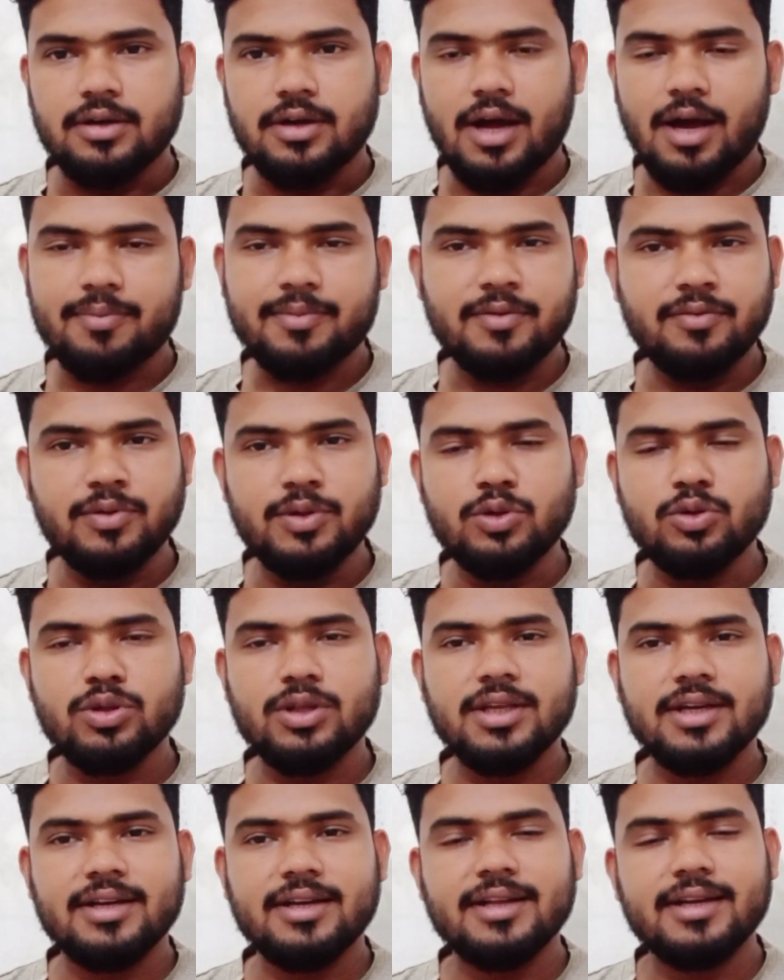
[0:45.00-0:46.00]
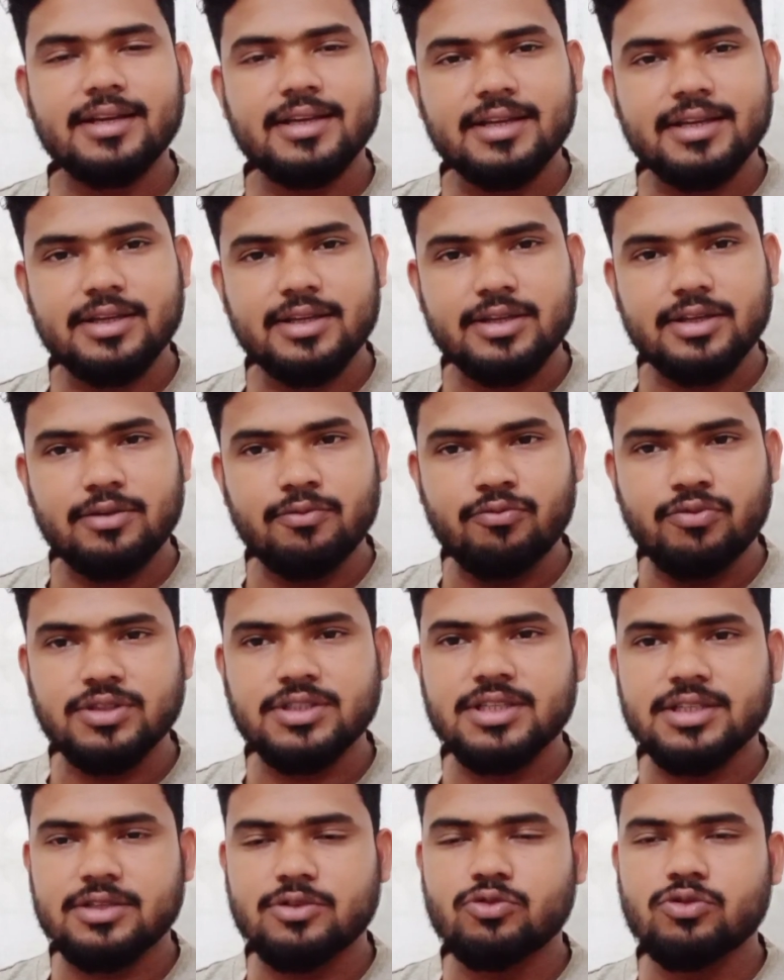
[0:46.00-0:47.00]
आपकी वीडियो देखने की
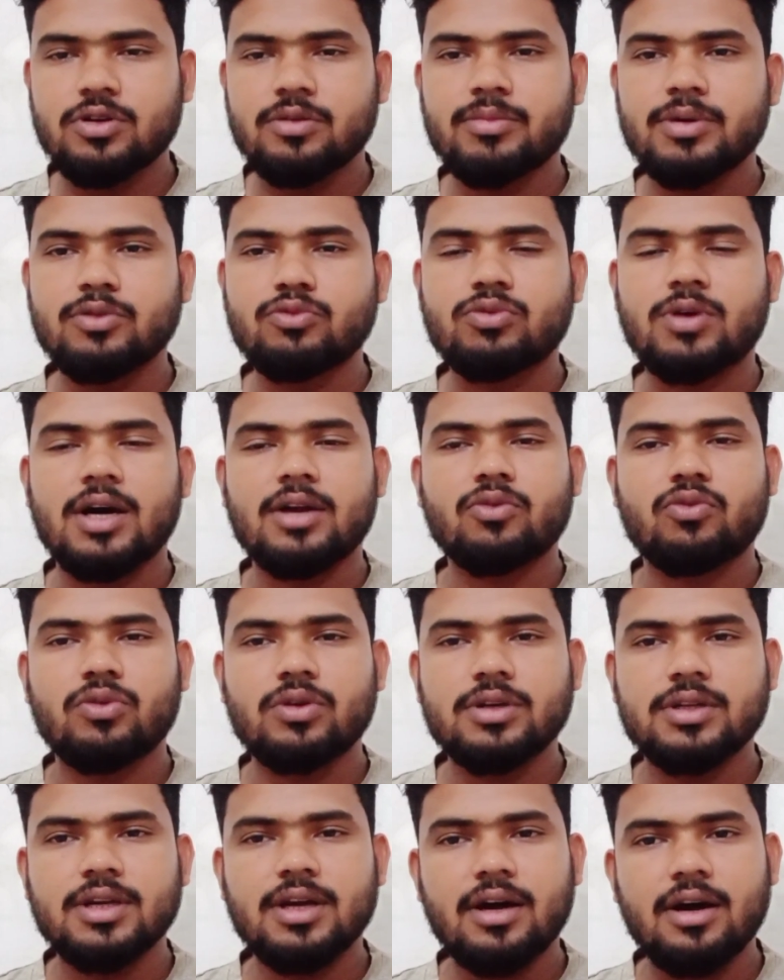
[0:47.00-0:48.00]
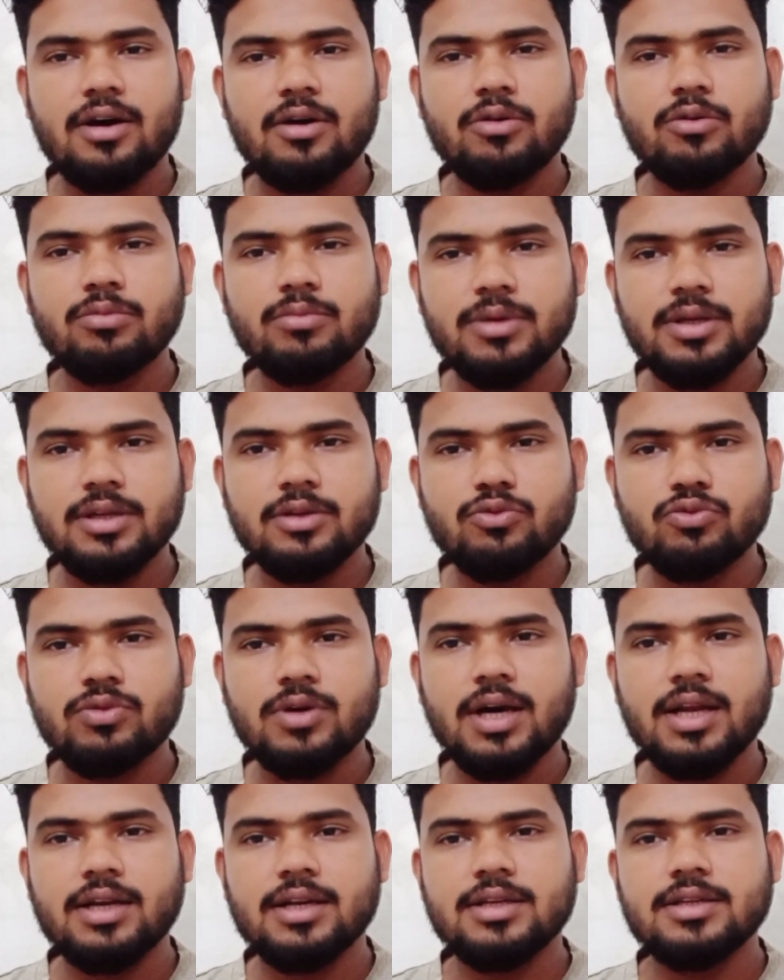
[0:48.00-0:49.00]
वजह से जो है मैं दुकान खोल लिया और मेरी
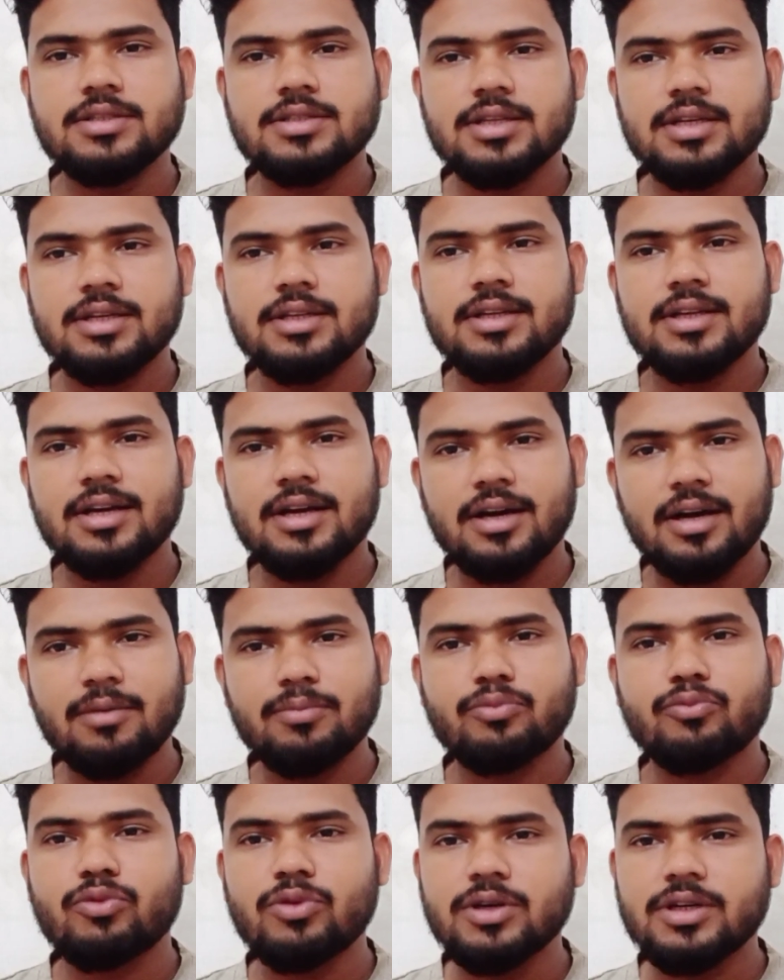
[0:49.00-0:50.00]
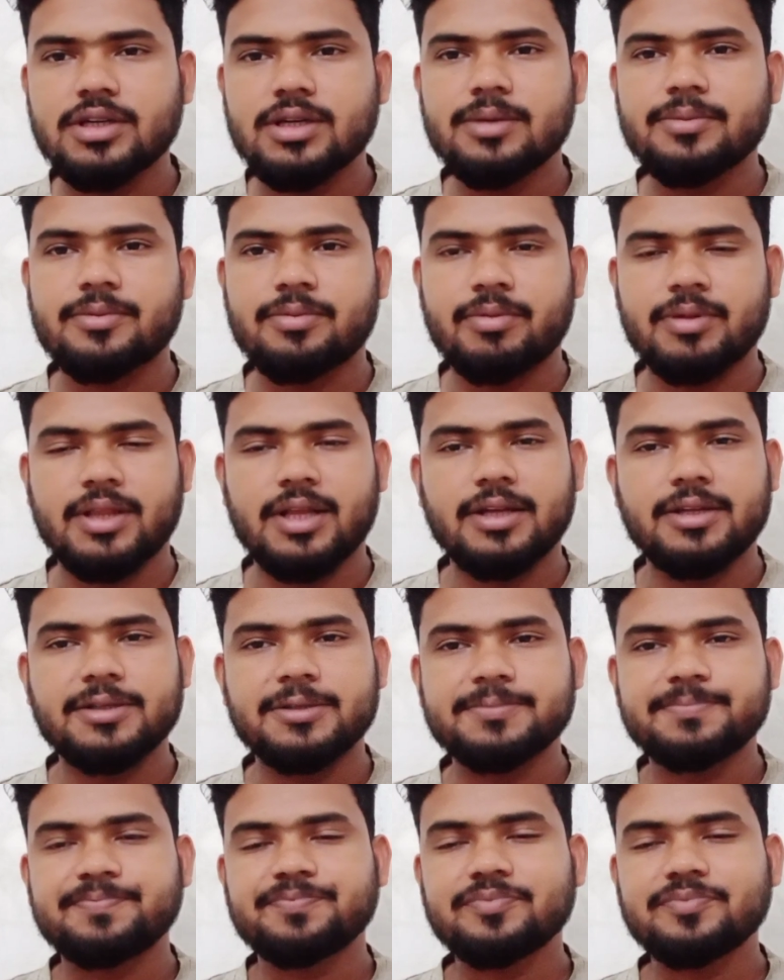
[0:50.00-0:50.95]
दुकान नहीं चल रही है अब कोई टिप्स बताइए